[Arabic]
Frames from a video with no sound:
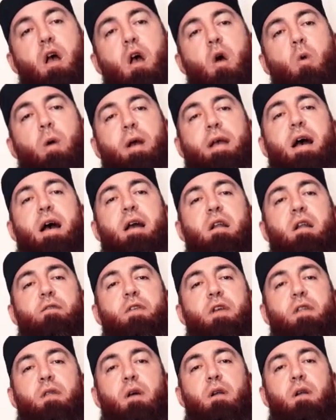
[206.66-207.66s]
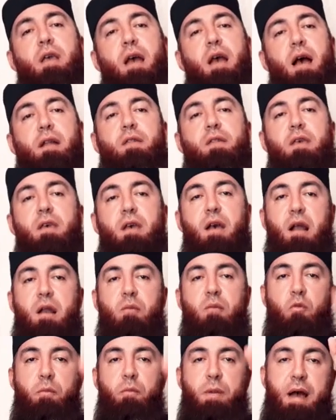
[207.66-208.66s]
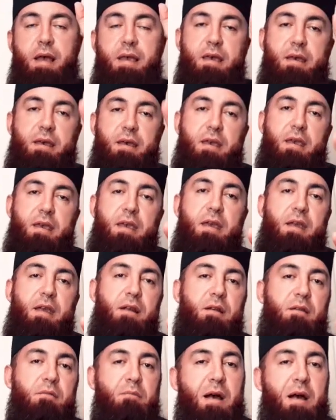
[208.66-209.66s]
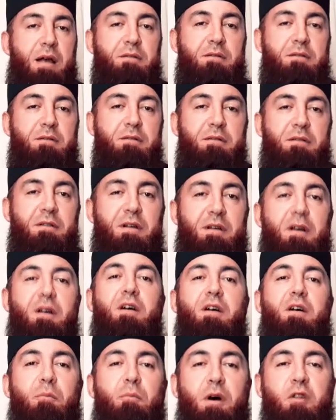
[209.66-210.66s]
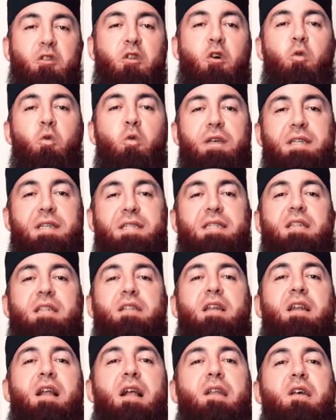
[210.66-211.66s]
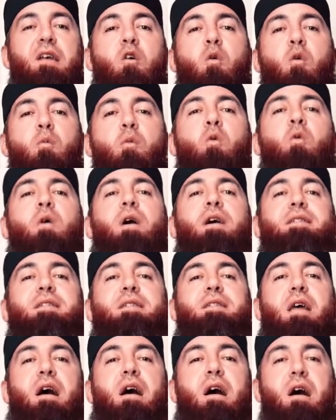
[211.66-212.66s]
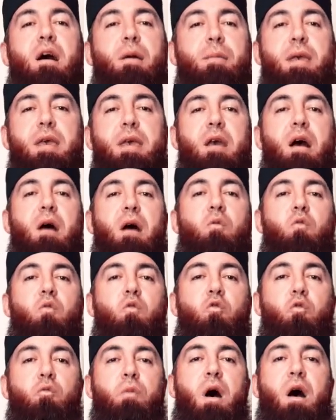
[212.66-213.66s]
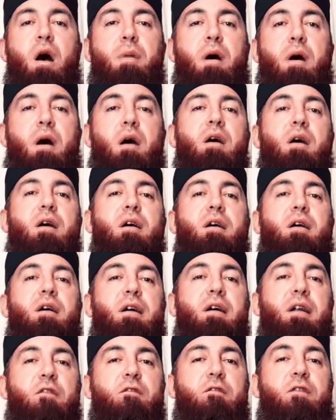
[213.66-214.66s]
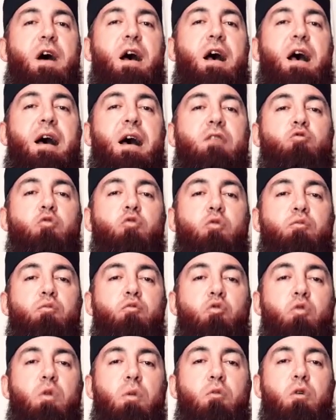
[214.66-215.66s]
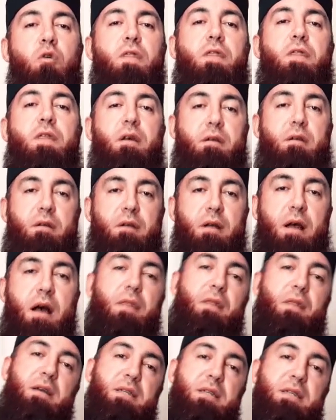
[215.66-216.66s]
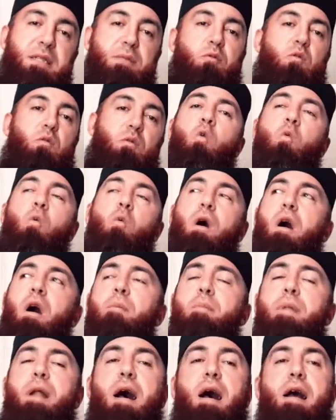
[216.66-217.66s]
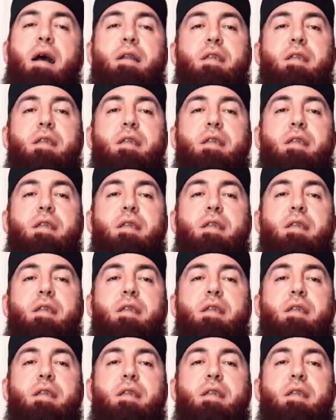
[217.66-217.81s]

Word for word: وكان في طليعة المبايعين من بطل قصتنا اليوم هو الصحابي أبو لبابة رفاعة بن المنذر هذا اسمه وقبل أن